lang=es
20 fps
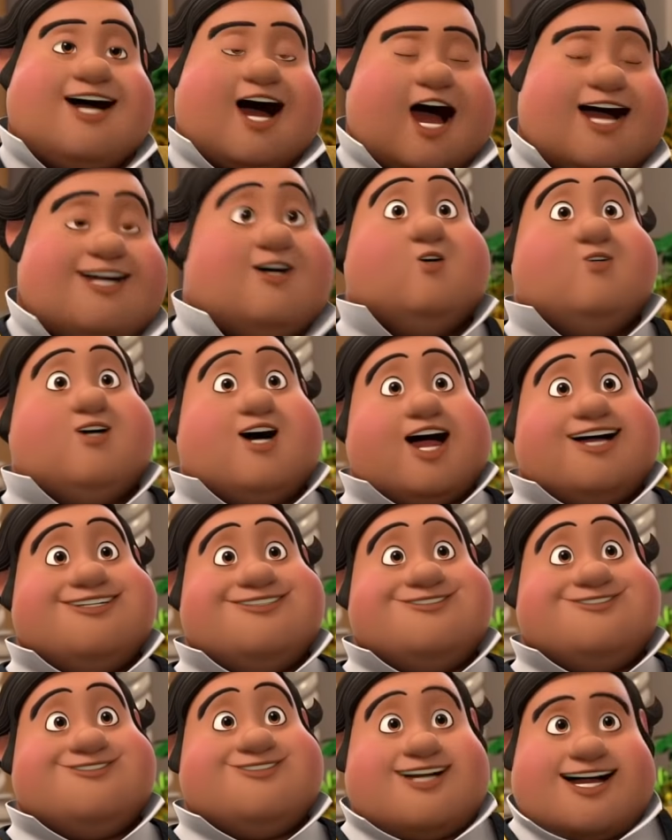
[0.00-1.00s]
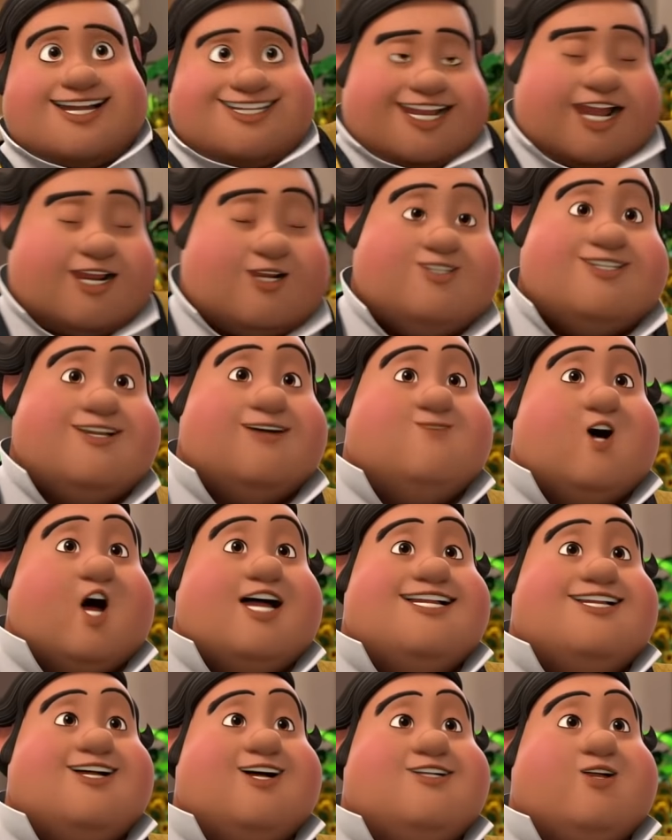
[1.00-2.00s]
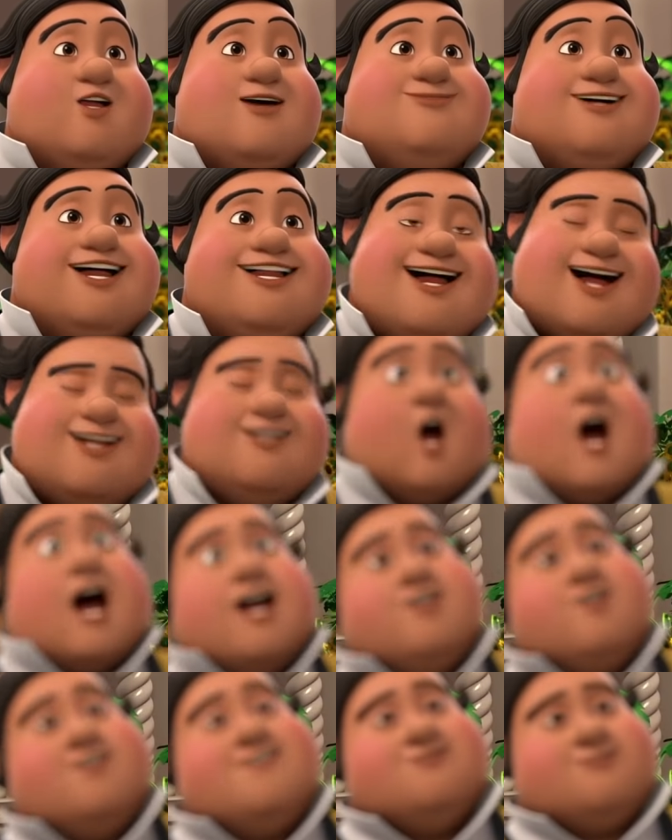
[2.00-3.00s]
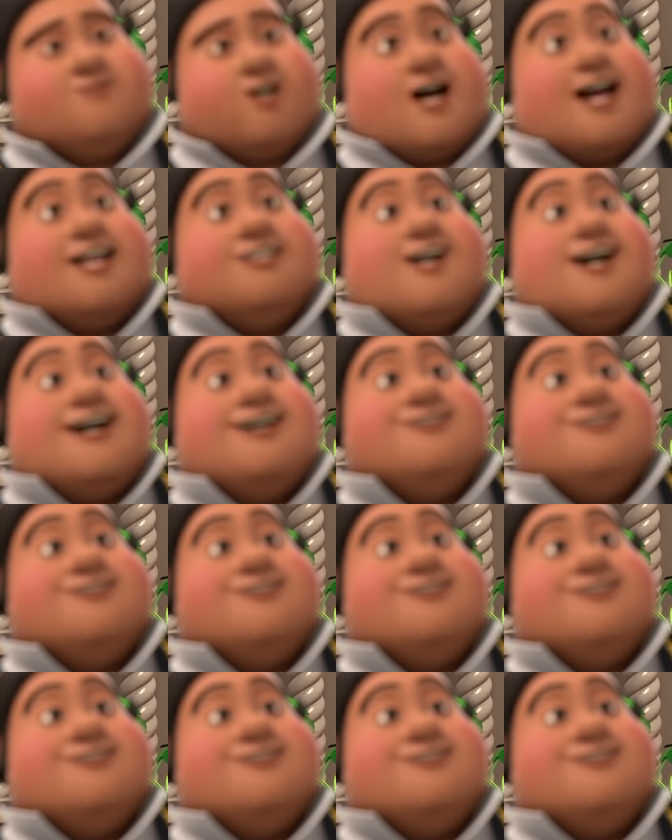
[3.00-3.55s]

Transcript: Gracias, Alteza. Los cantantes y los músicos vendrán en una hora